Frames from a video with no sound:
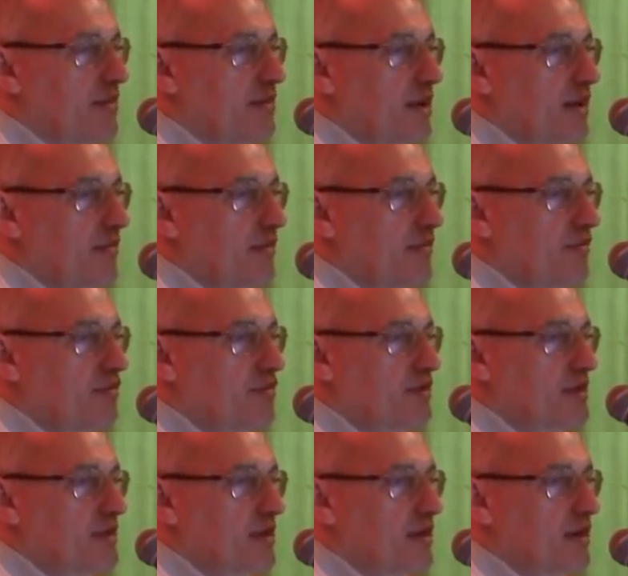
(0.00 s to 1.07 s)
Первая
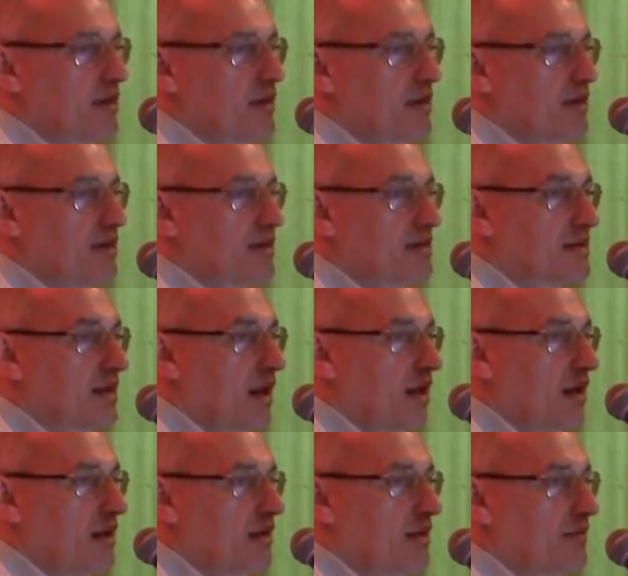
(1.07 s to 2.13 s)
функция — это
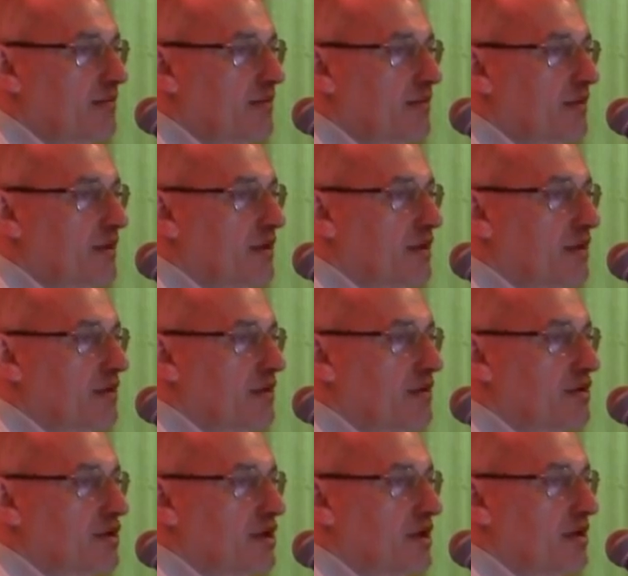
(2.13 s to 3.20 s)
страх.
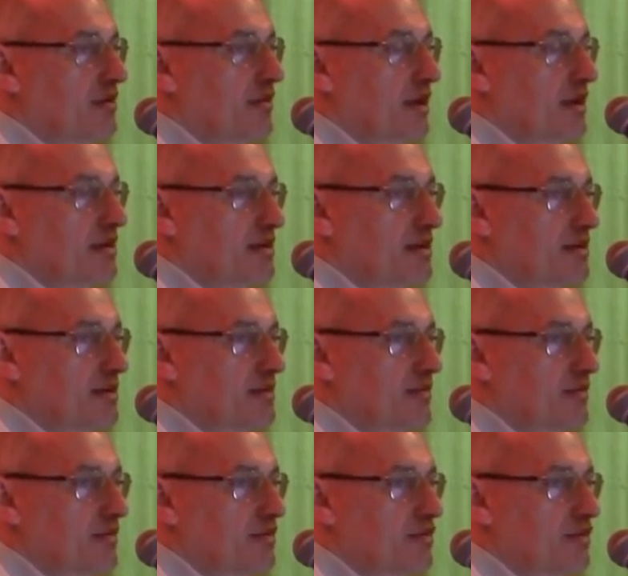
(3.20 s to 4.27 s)
Человек боится за
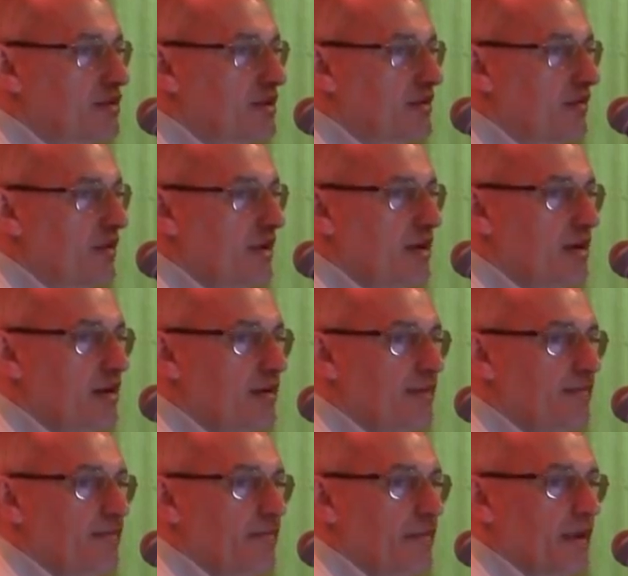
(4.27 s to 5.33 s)
свое существование.
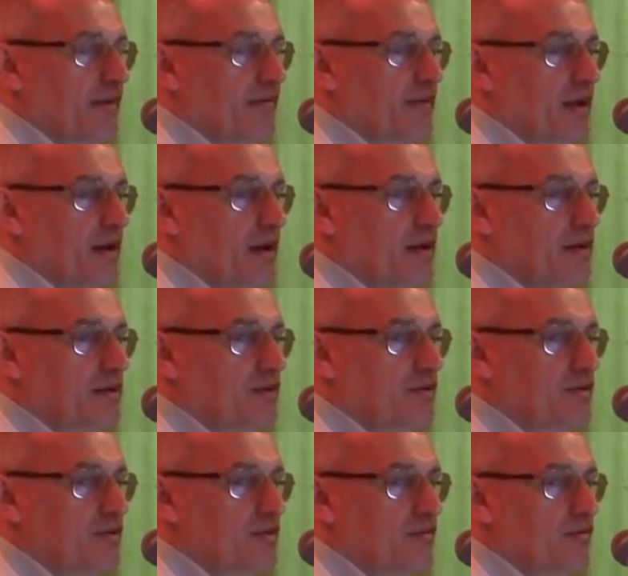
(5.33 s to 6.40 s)
Вторая
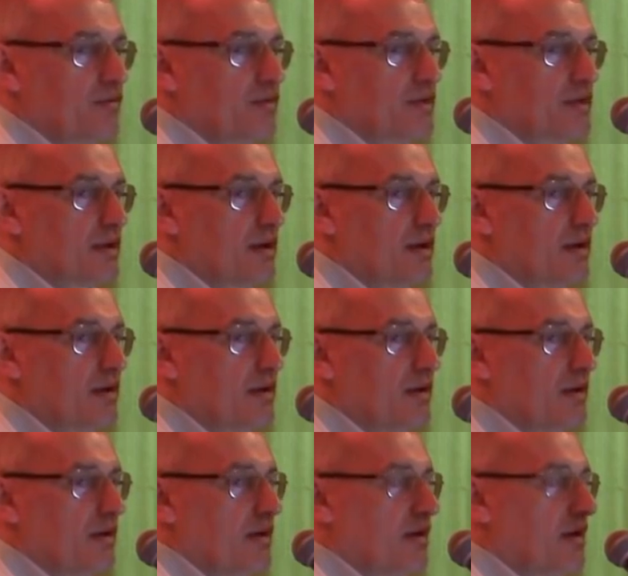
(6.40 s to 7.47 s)
функция —
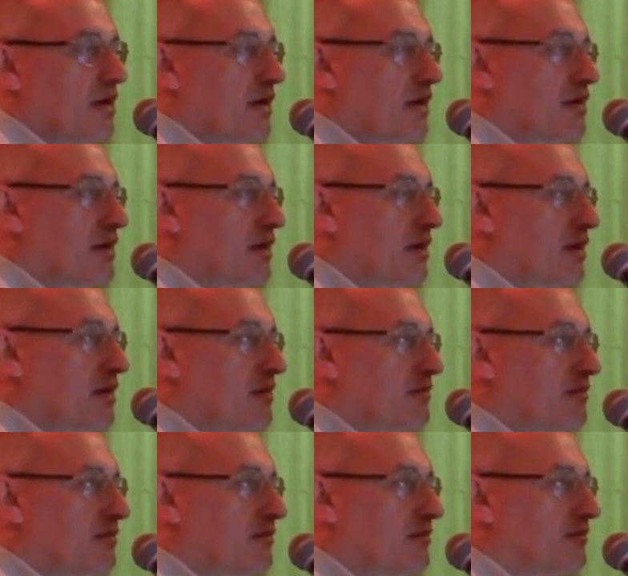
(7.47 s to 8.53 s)
это
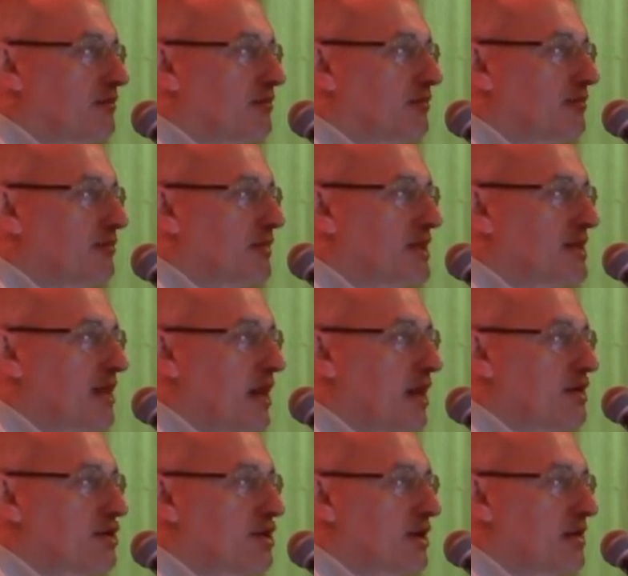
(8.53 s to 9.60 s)

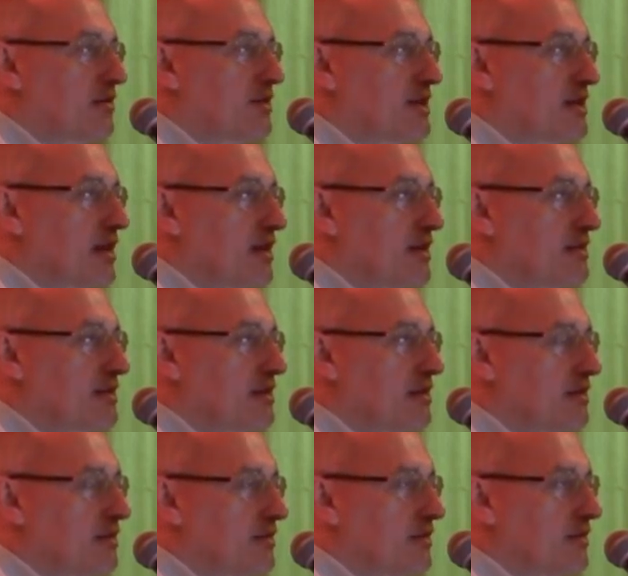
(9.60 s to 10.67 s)
бесстрашие или бескорыстие.